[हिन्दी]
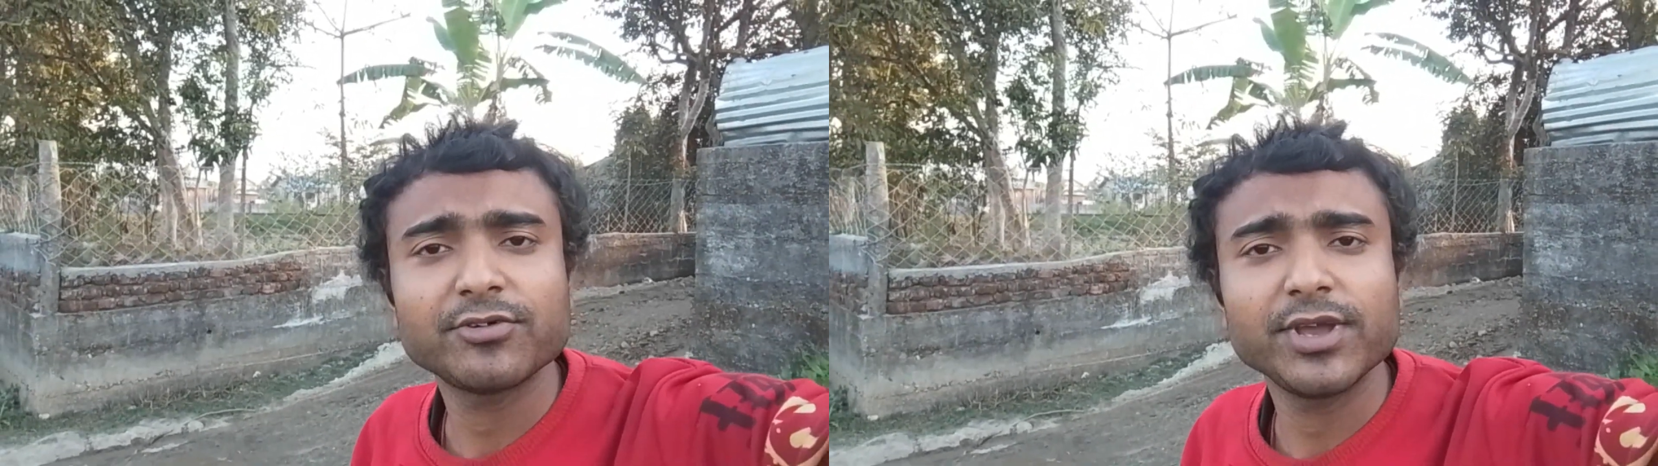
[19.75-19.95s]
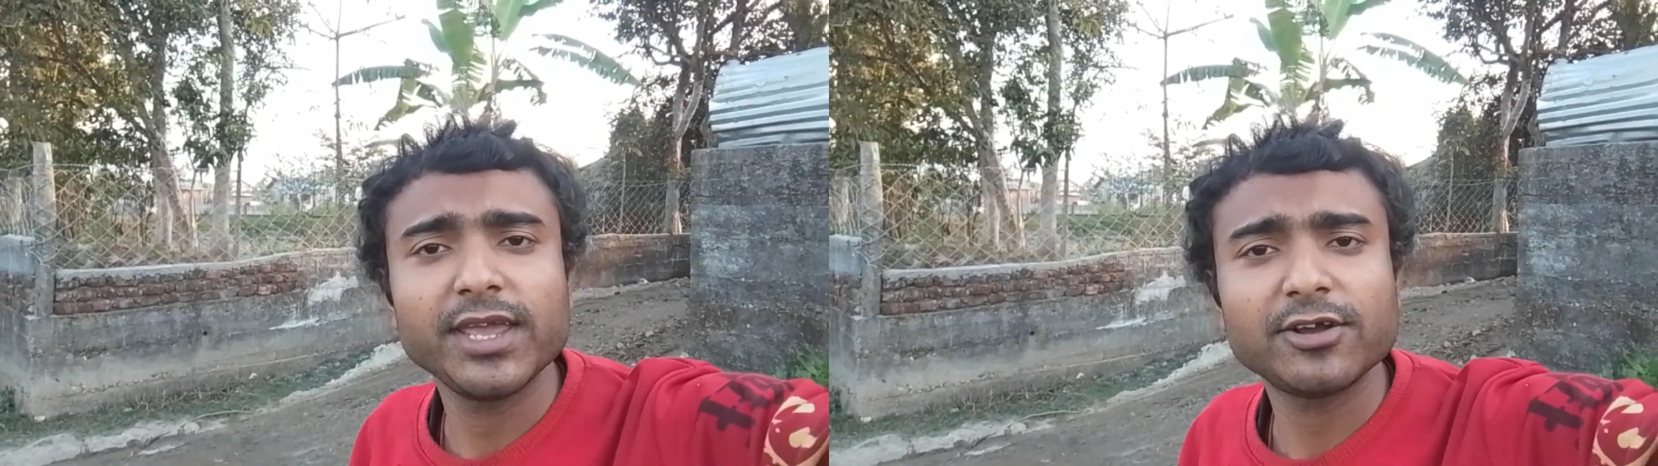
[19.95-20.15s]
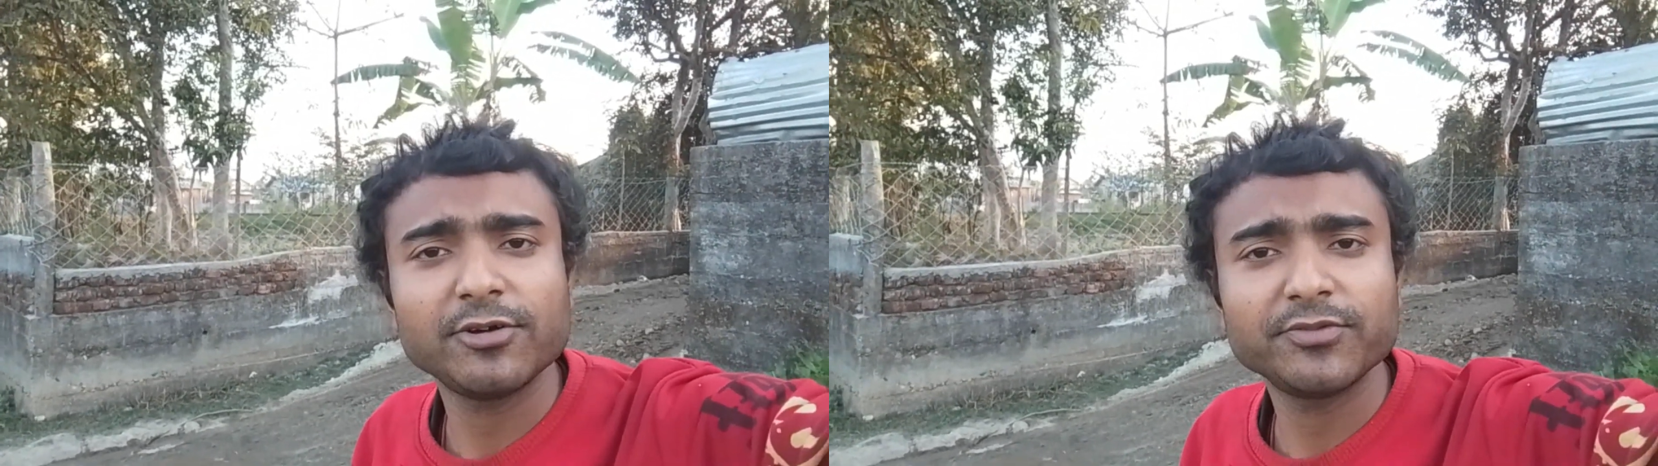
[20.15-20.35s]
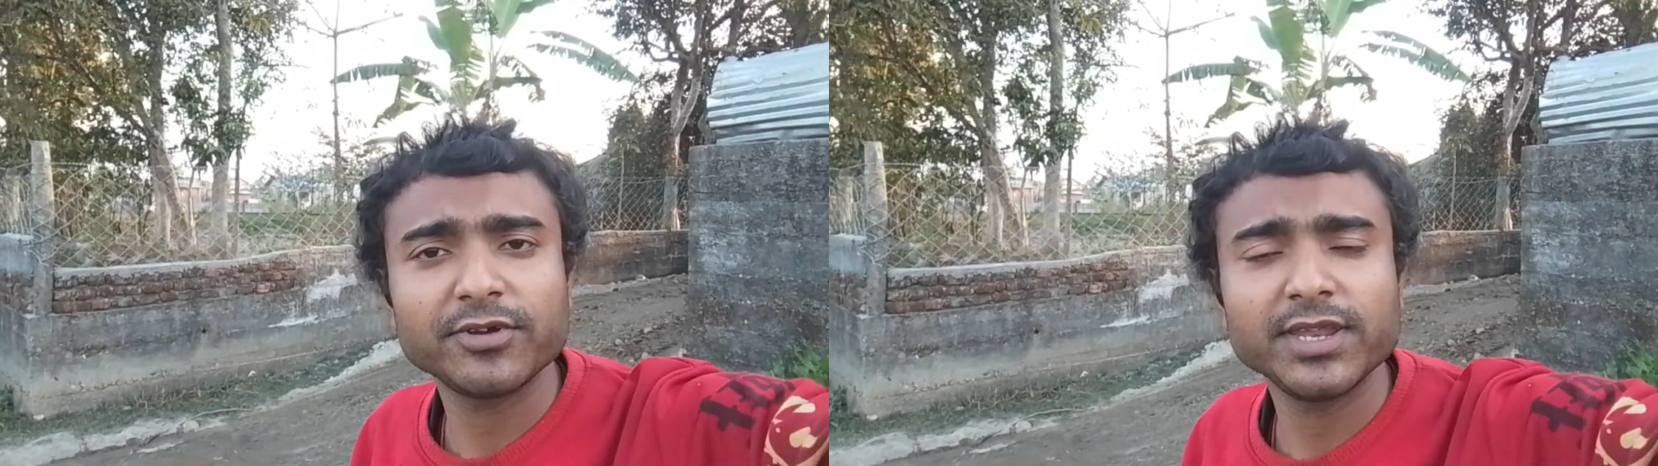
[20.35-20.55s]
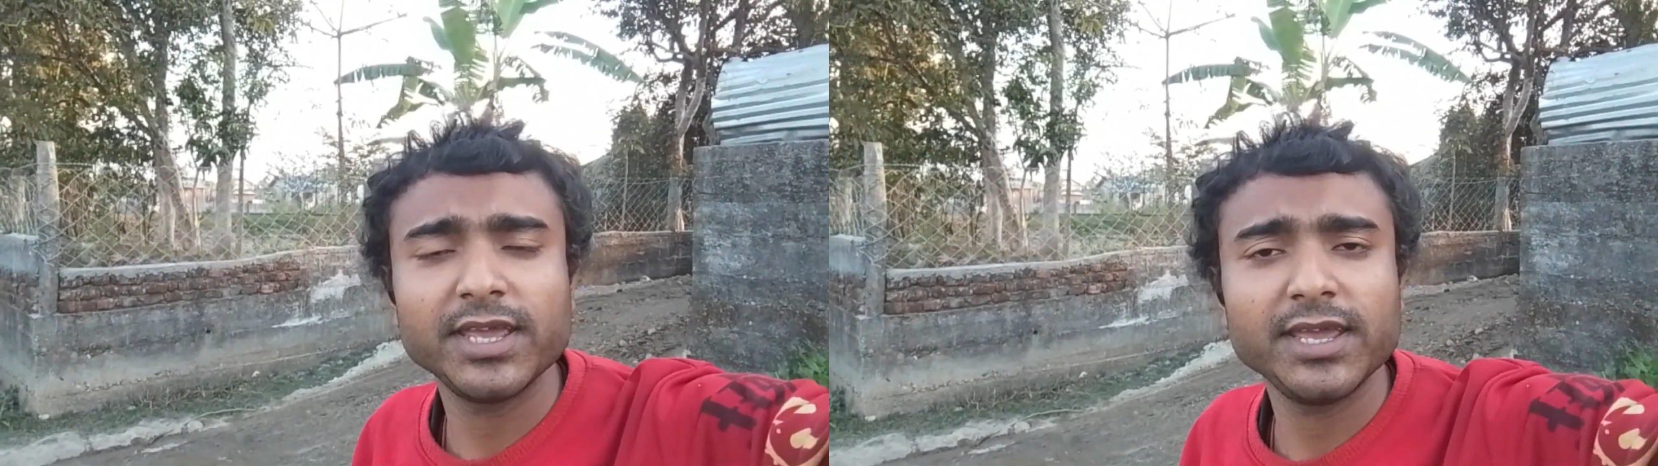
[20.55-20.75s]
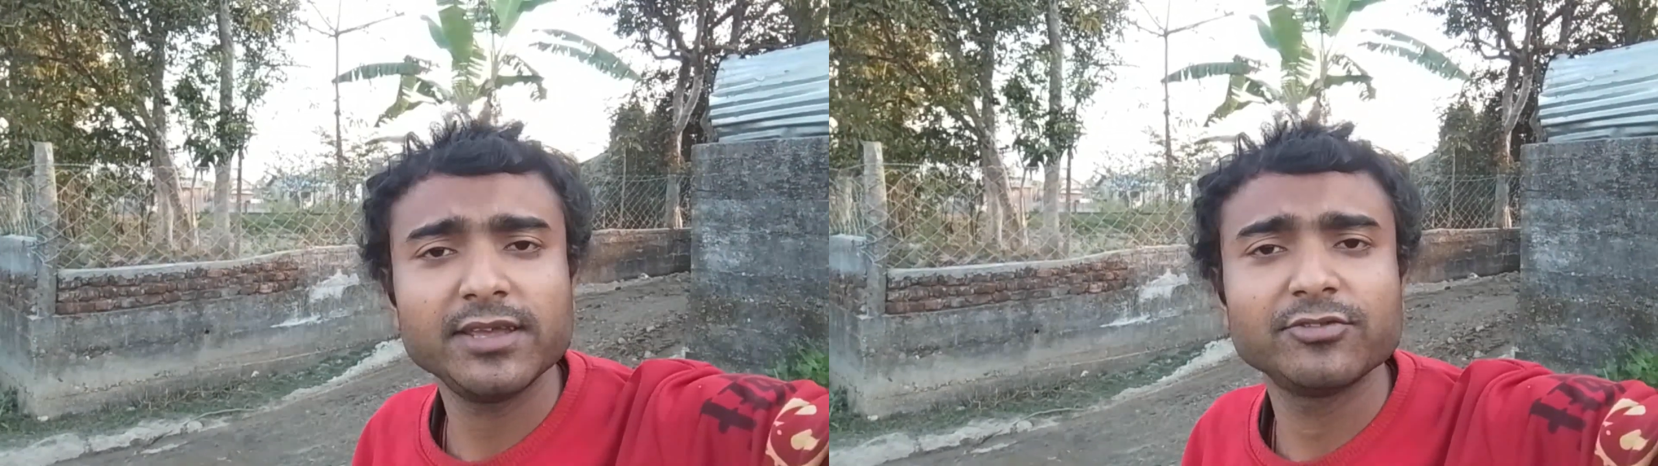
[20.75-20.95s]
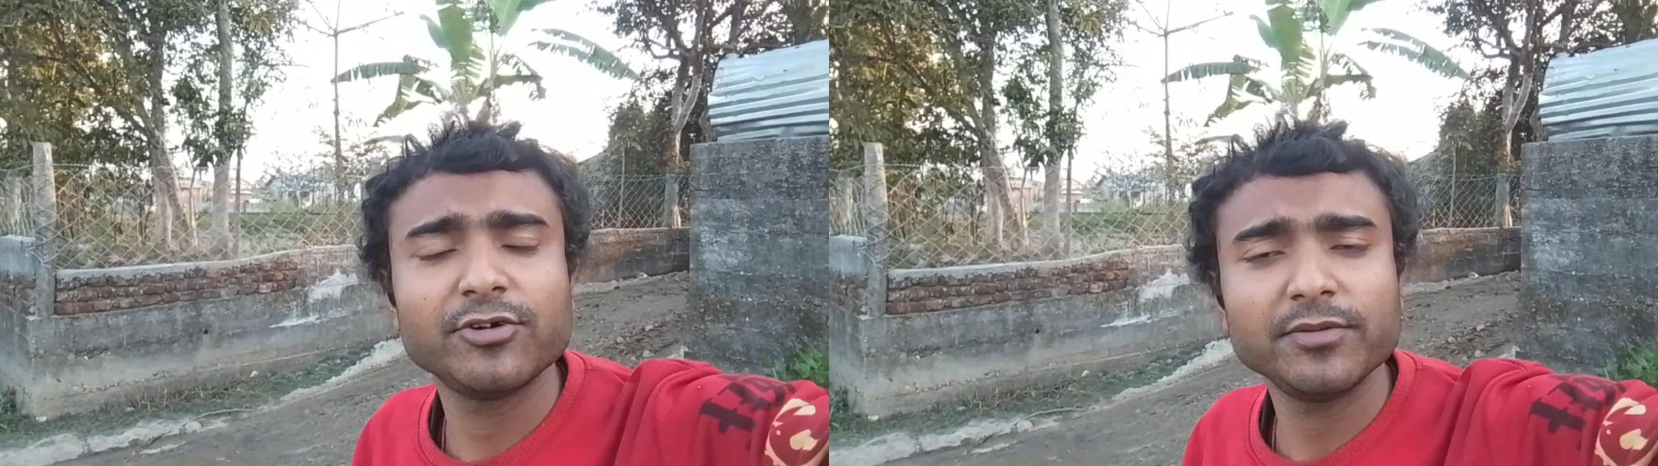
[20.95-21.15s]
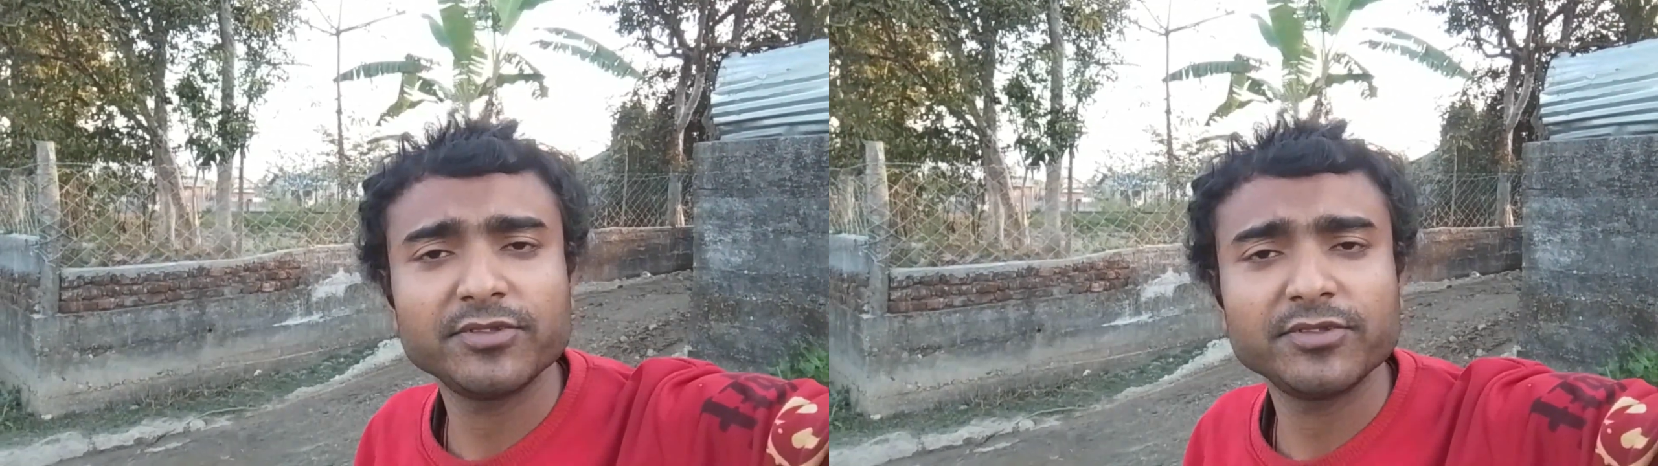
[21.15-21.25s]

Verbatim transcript: तो एक ऑप्शन है दो